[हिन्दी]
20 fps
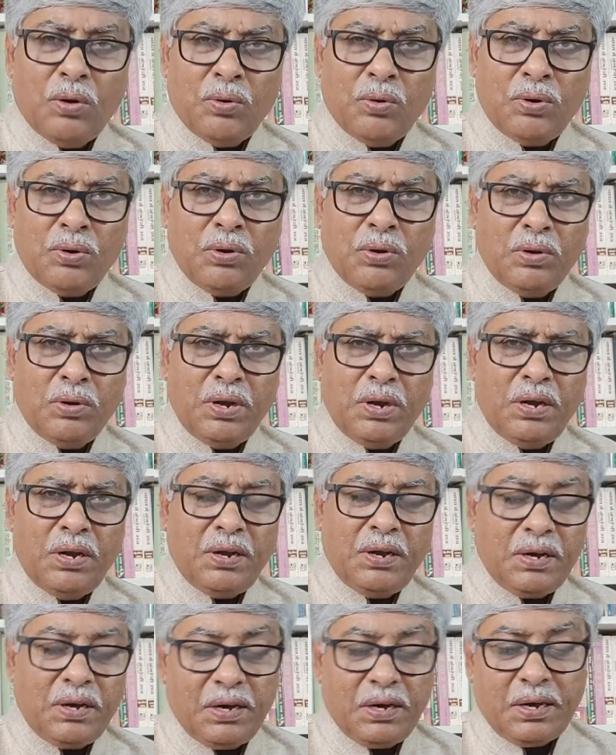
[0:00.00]
उन्होंने
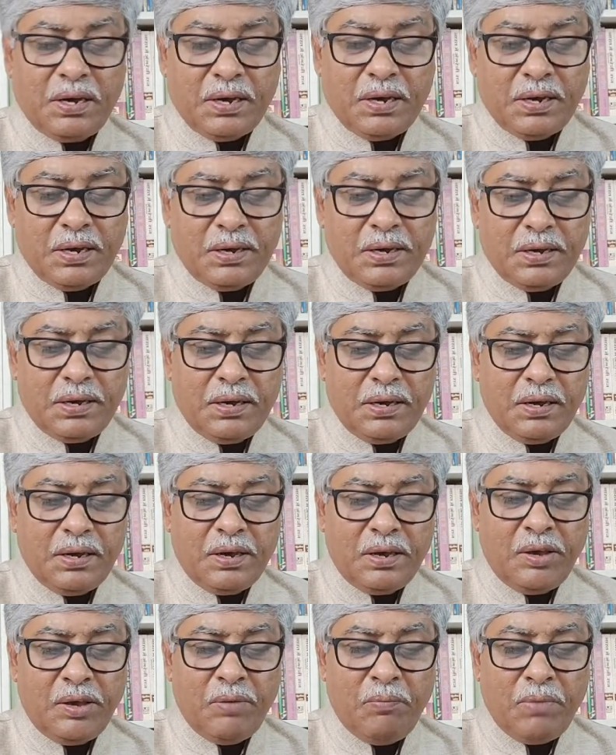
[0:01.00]
लिखा है
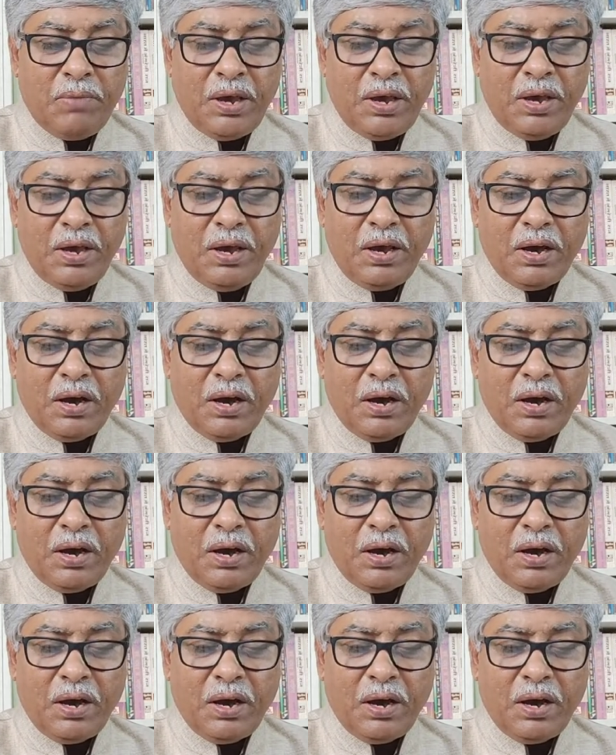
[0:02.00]
कि मैं